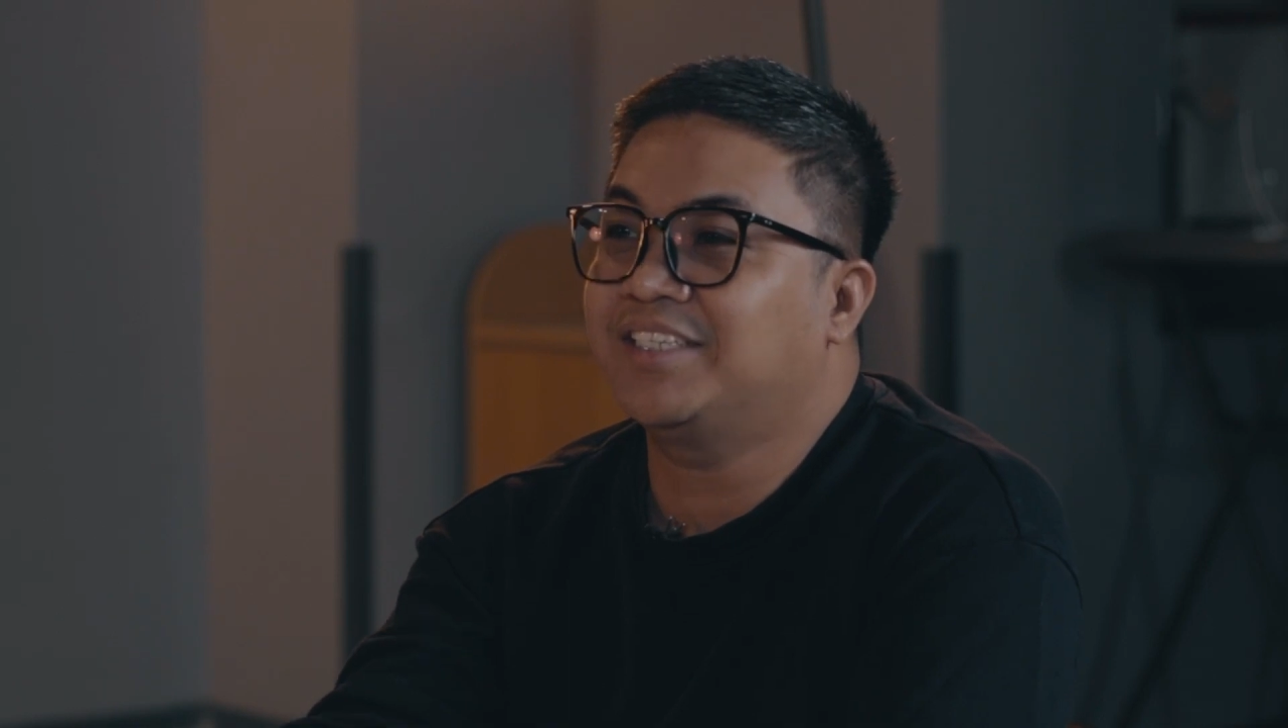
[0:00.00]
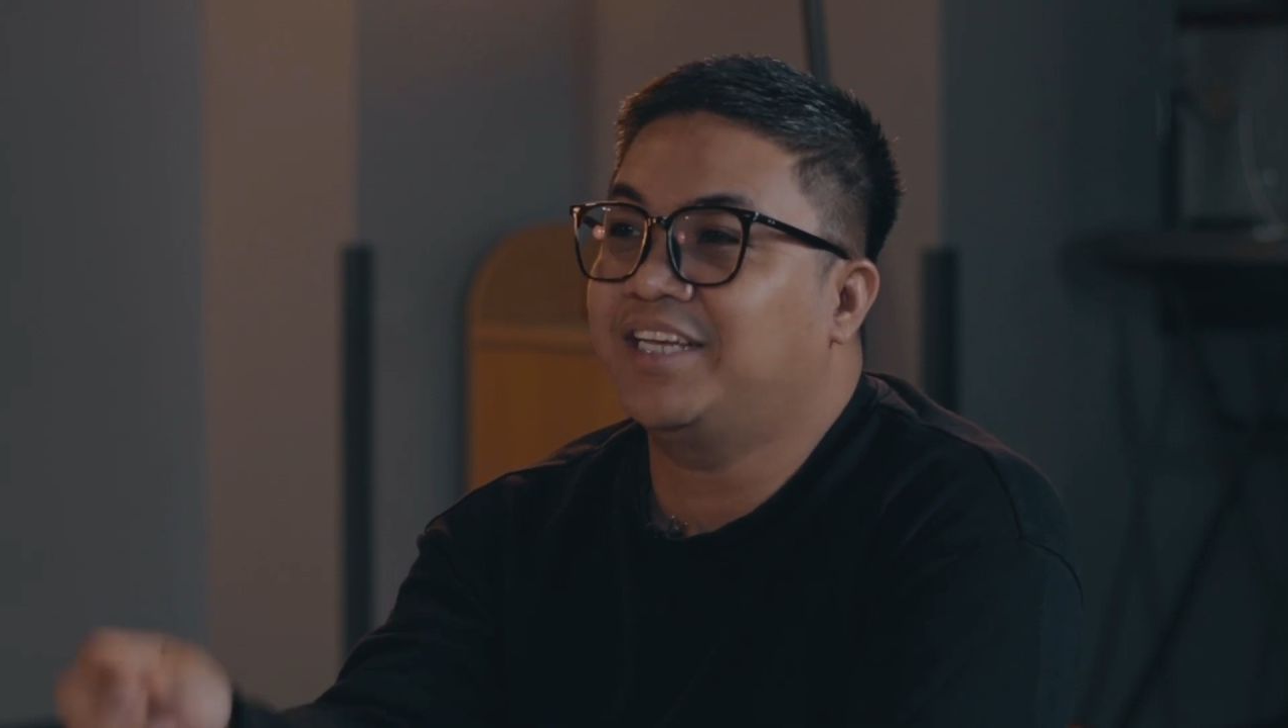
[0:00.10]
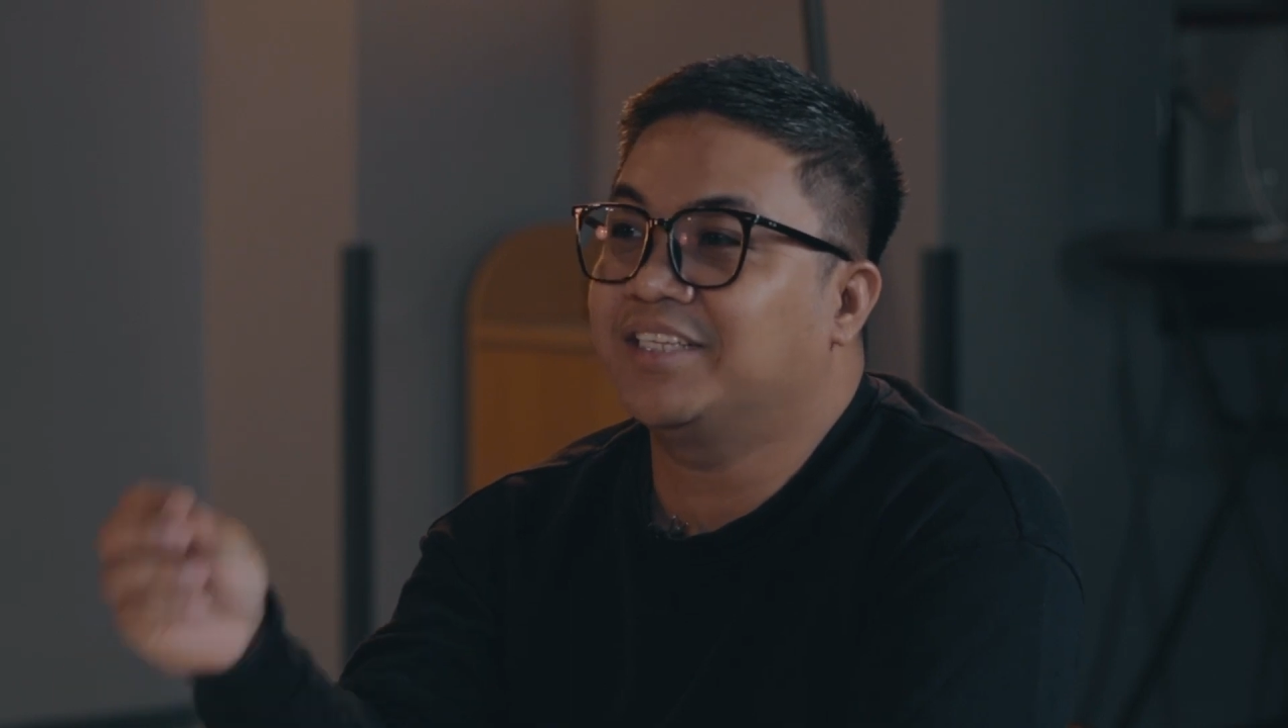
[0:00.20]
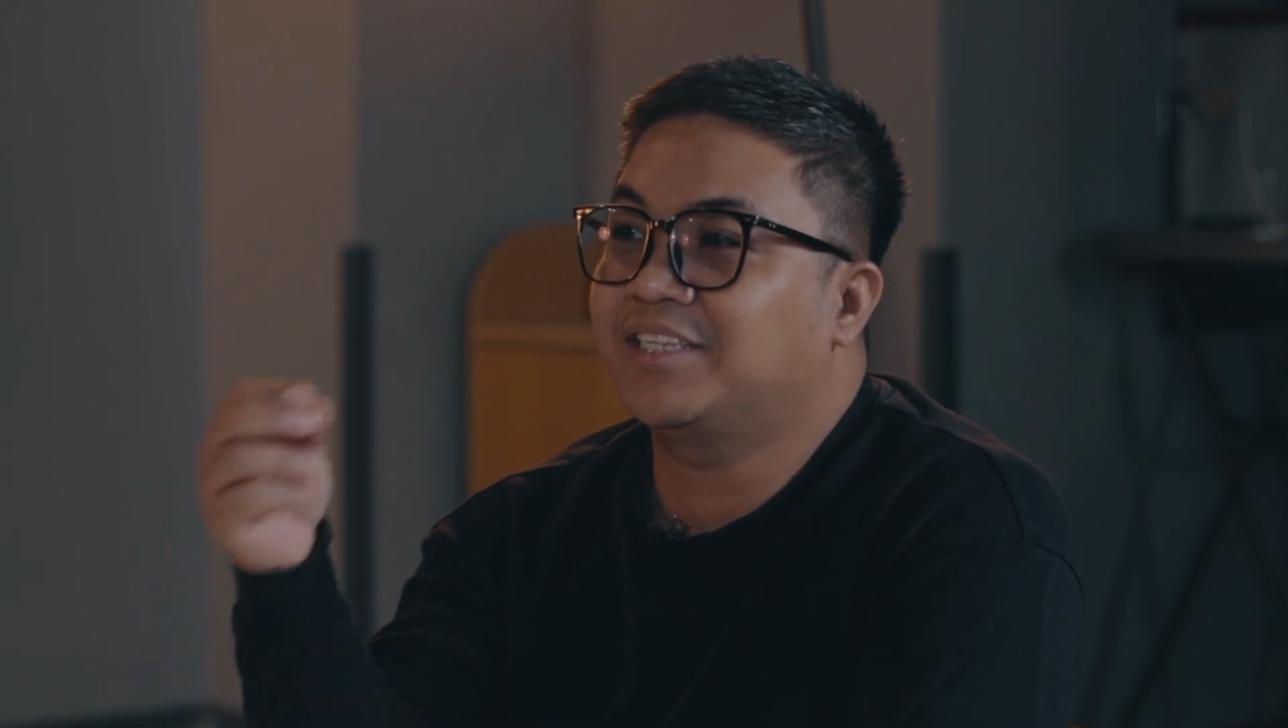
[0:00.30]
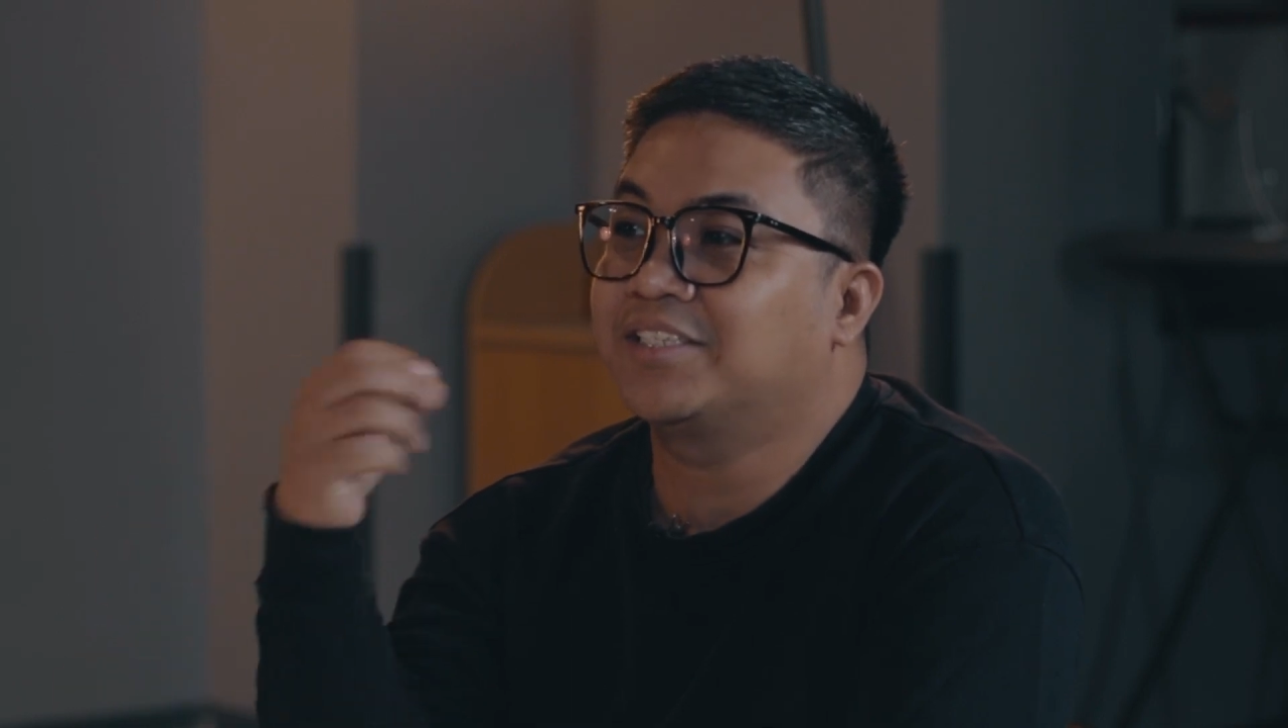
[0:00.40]

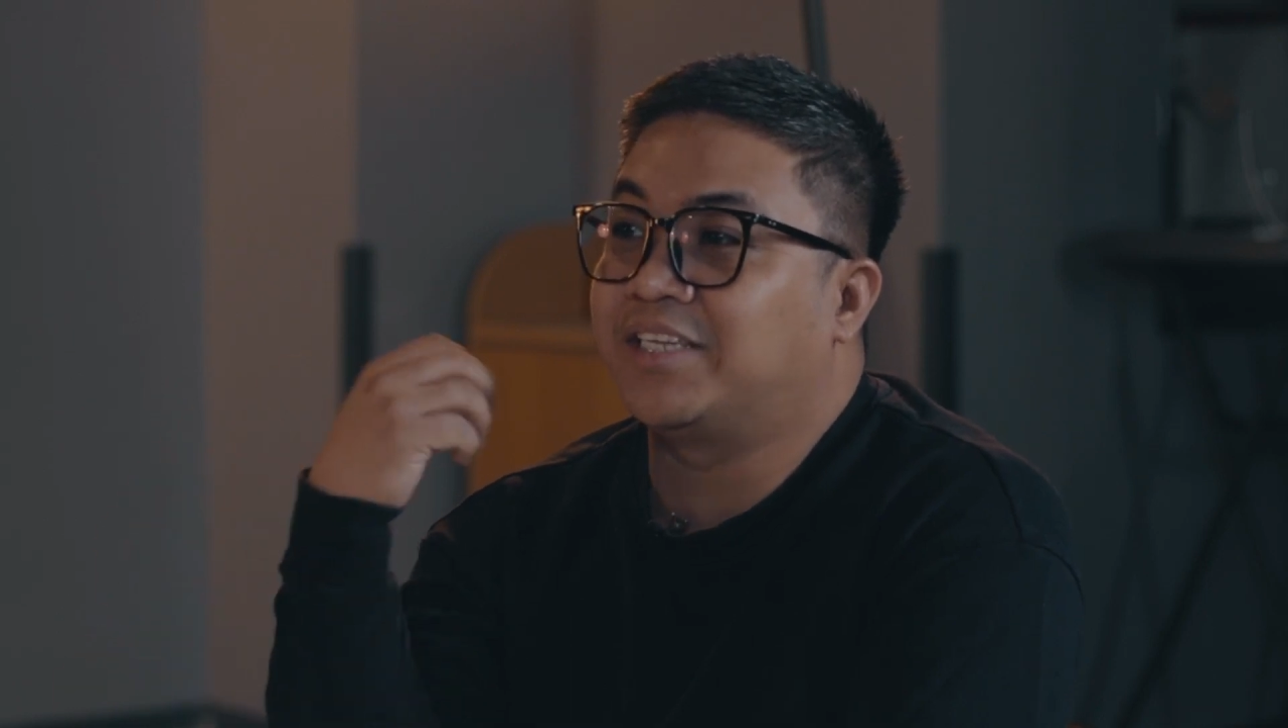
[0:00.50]
Kasi it's